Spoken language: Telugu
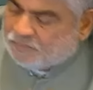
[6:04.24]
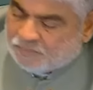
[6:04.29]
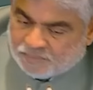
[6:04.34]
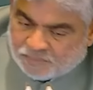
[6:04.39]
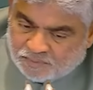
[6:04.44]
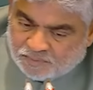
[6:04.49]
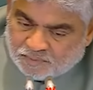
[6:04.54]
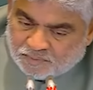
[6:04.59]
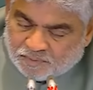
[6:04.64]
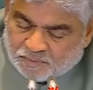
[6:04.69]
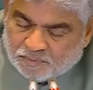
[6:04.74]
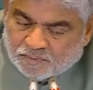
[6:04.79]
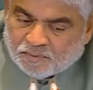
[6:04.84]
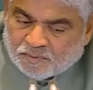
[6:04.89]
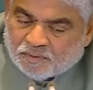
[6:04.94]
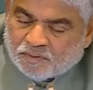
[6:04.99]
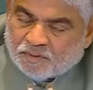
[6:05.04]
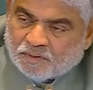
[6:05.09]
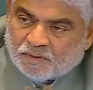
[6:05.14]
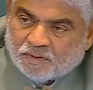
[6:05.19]
గారు అంత
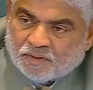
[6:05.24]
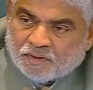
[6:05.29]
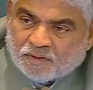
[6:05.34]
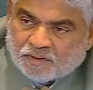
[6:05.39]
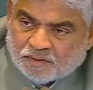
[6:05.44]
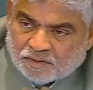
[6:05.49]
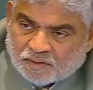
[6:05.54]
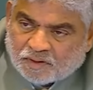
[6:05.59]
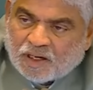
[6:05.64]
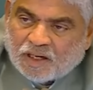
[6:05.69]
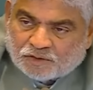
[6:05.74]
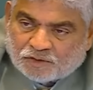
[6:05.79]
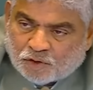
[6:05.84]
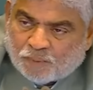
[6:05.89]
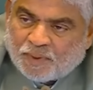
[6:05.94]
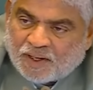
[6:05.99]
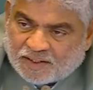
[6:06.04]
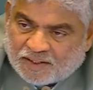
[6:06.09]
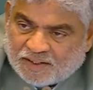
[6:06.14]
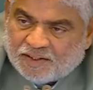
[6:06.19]
గొప్ప మనసున్న మనిషి
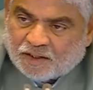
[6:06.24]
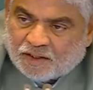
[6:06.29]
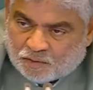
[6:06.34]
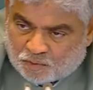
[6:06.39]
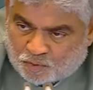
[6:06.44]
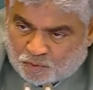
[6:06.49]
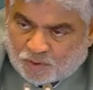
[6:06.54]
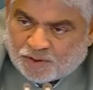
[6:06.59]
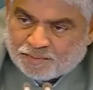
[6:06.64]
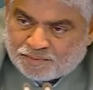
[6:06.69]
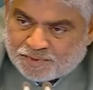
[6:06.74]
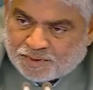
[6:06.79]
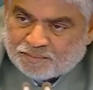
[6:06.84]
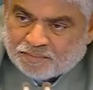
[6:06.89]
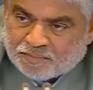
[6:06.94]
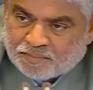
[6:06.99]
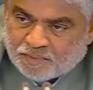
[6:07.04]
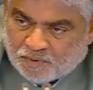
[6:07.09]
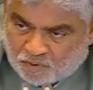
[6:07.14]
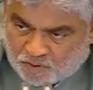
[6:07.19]
రాజగోపాల్ ఒక్క నిమిషం
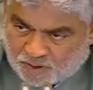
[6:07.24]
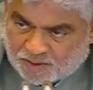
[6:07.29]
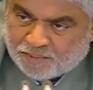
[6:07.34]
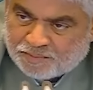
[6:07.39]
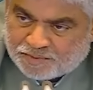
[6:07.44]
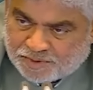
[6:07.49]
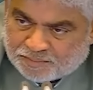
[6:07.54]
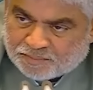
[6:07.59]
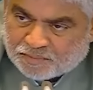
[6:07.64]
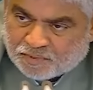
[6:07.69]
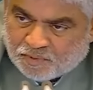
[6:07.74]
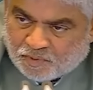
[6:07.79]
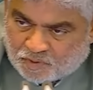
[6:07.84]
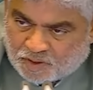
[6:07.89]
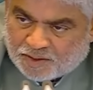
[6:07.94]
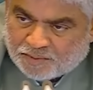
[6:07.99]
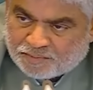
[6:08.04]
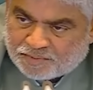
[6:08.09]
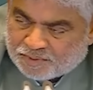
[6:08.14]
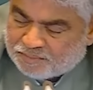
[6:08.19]
ఒక్క నిమిషం ఒక్క
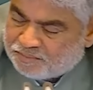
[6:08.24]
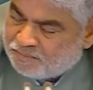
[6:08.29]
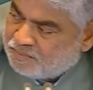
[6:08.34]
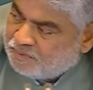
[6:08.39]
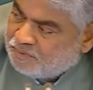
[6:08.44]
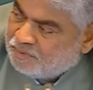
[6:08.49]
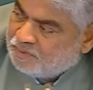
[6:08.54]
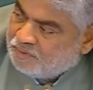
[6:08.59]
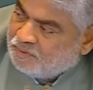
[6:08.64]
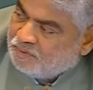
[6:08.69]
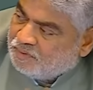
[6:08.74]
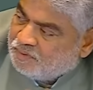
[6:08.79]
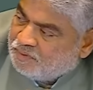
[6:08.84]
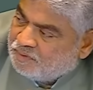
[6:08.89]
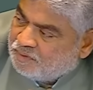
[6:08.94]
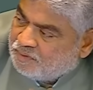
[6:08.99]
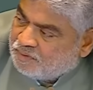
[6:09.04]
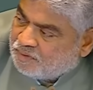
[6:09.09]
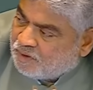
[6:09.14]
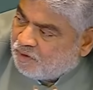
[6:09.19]
నిమిషం
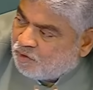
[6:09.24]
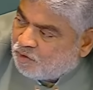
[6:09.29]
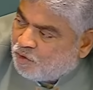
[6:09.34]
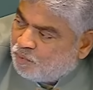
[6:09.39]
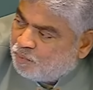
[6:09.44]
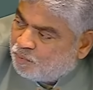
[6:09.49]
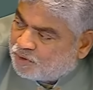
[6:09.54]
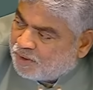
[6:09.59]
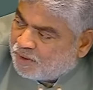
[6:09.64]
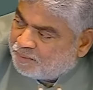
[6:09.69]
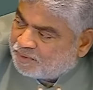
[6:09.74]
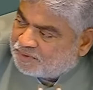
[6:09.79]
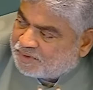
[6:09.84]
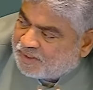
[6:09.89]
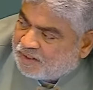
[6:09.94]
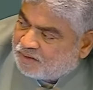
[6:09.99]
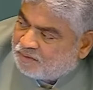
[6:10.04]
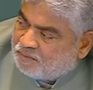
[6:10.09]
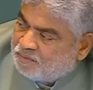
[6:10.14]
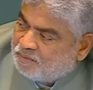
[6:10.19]
గౌరవ ముఖ్యమంత్రి
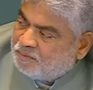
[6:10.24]
గారు